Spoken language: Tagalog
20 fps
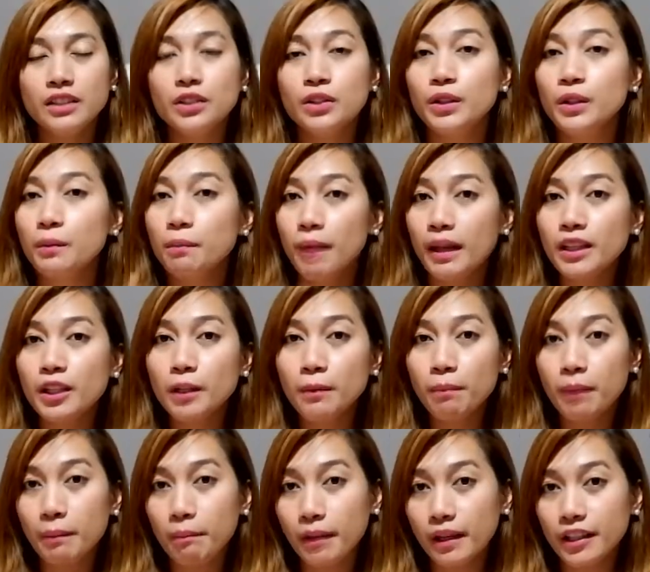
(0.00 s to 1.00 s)
So you better
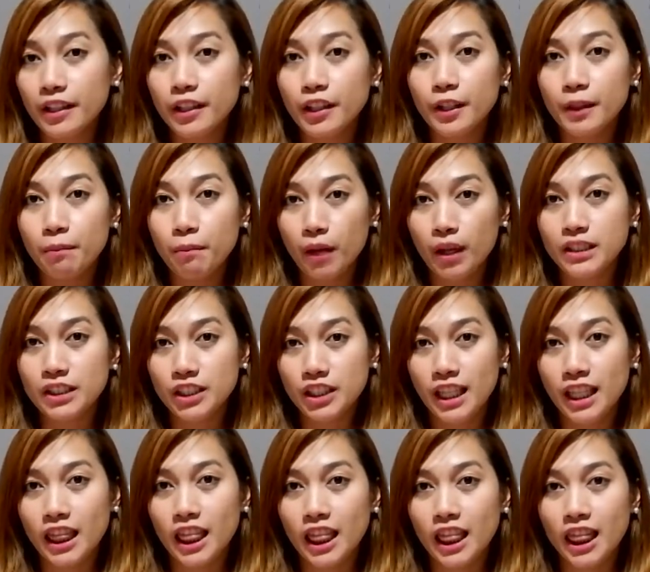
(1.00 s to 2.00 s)
prepare your
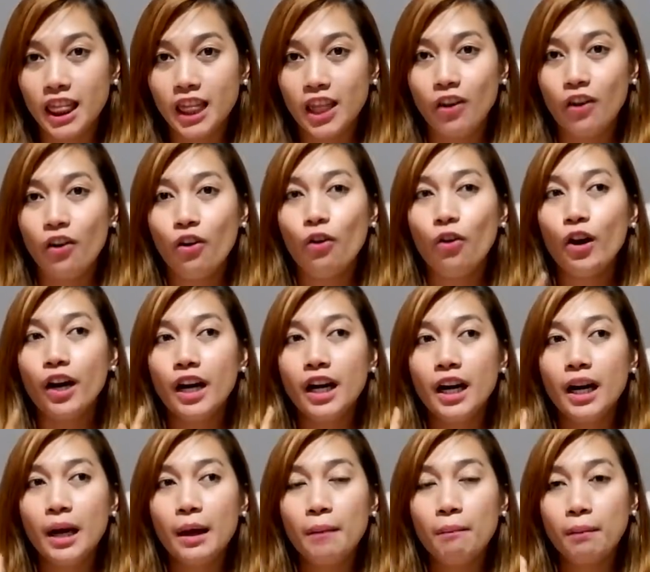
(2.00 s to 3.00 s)
budget
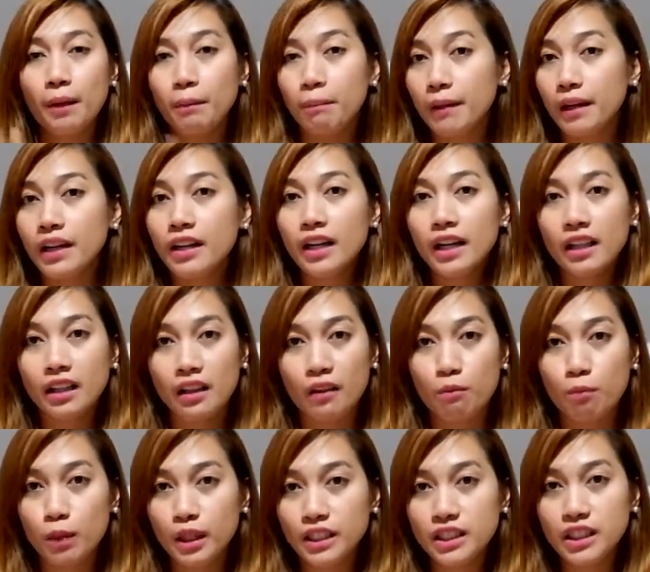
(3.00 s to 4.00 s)
or prepare an
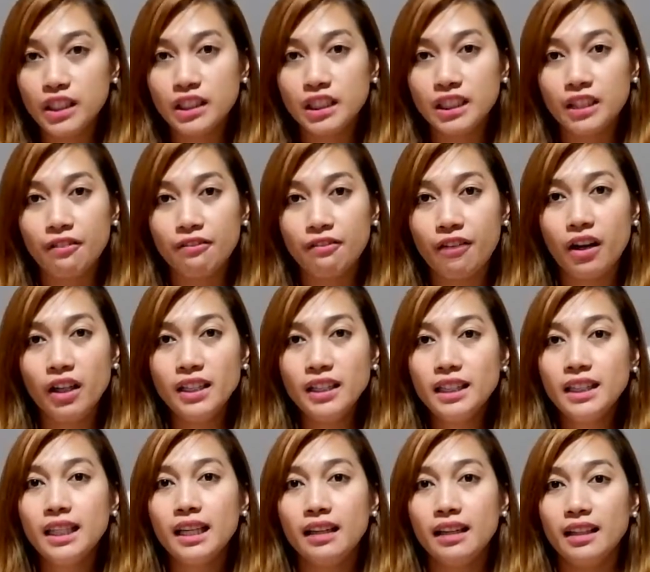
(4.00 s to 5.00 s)
emergency
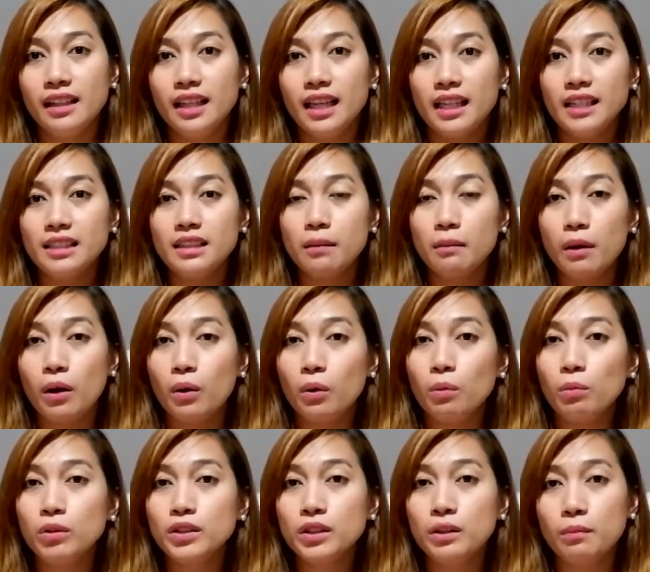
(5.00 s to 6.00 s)
fund in case na
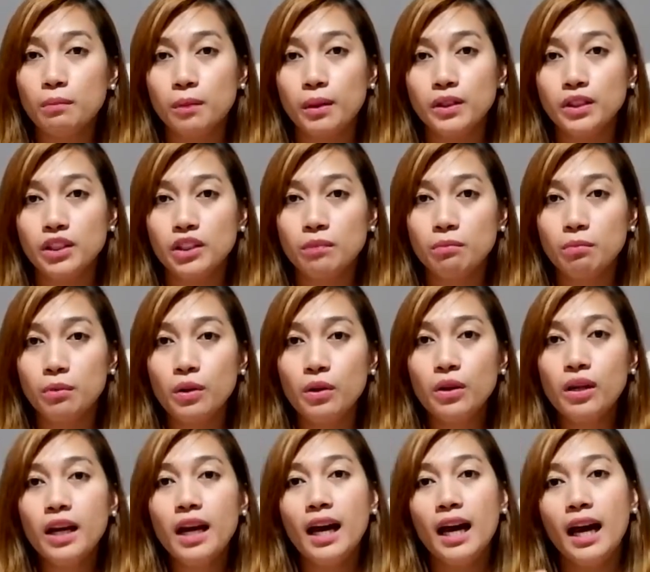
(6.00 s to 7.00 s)
maubos yung budget
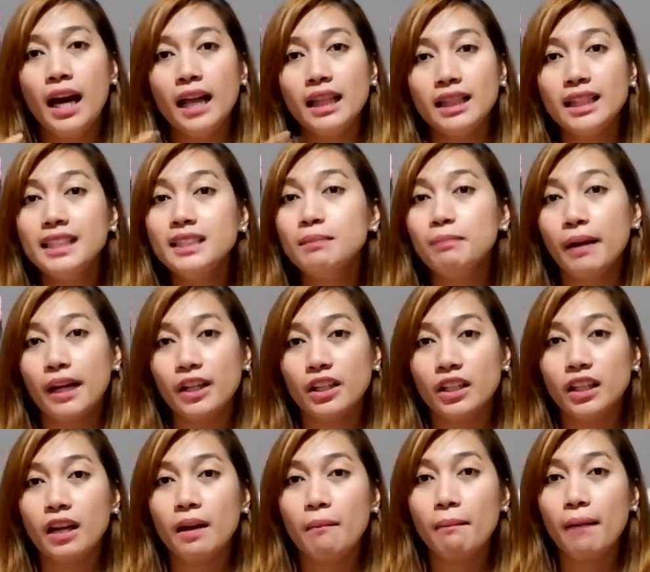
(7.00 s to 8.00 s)
mo, at least
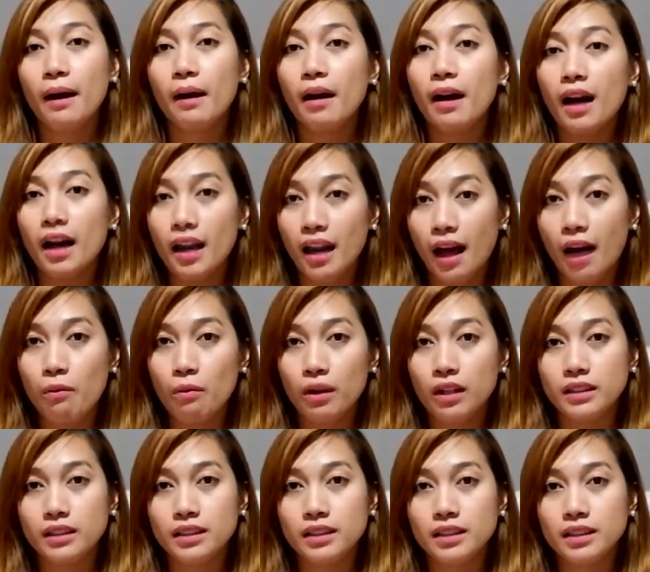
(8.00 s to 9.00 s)
meron ka pang
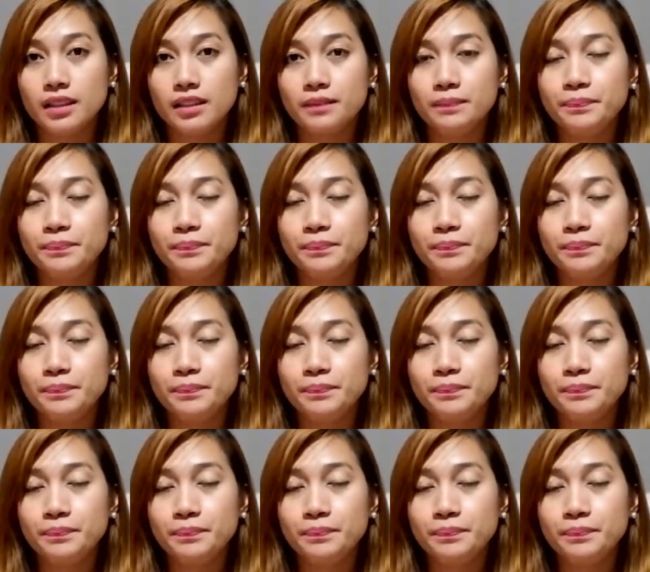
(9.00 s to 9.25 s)
allowance.